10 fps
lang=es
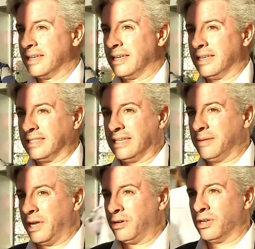Eh, sin
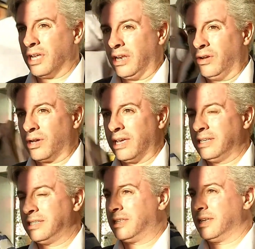embargo, en, lo que
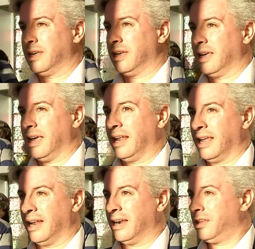es este, el,